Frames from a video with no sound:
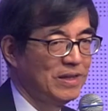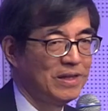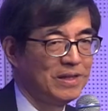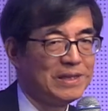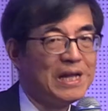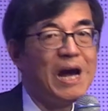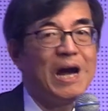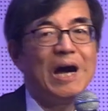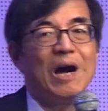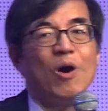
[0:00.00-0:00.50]

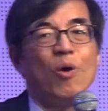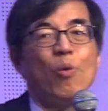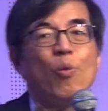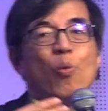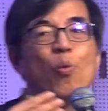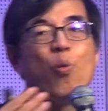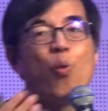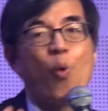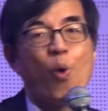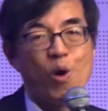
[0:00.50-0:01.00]
那
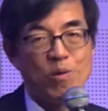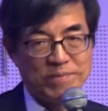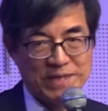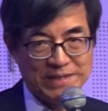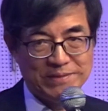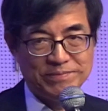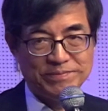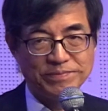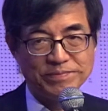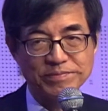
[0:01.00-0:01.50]
我
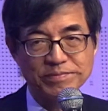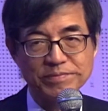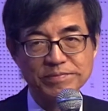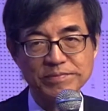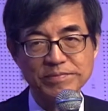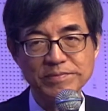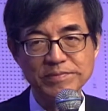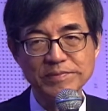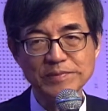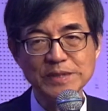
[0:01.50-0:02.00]
们
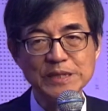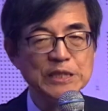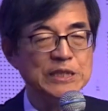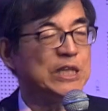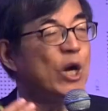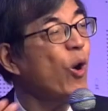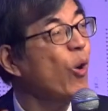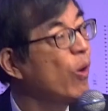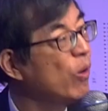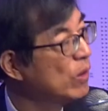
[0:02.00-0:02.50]

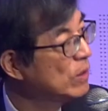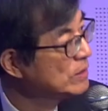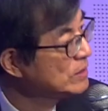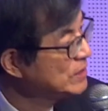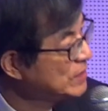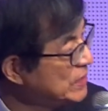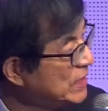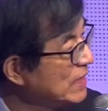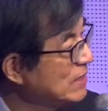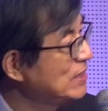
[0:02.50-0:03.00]
要
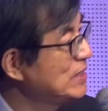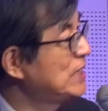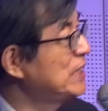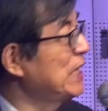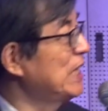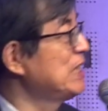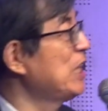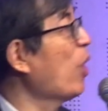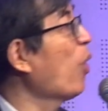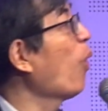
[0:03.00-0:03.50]
欠
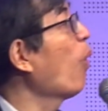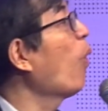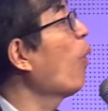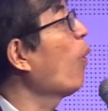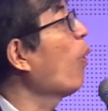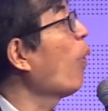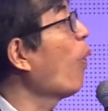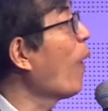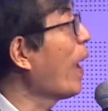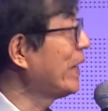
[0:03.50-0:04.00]
钱要
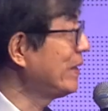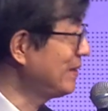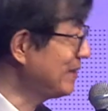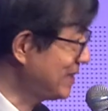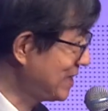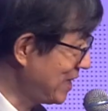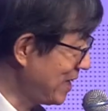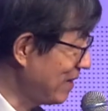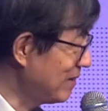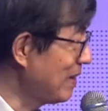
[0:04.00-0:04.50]
还
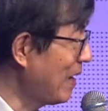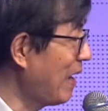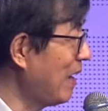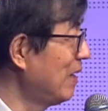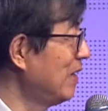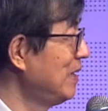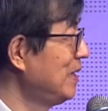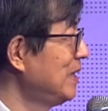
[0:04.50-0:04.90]
钱呐、啊。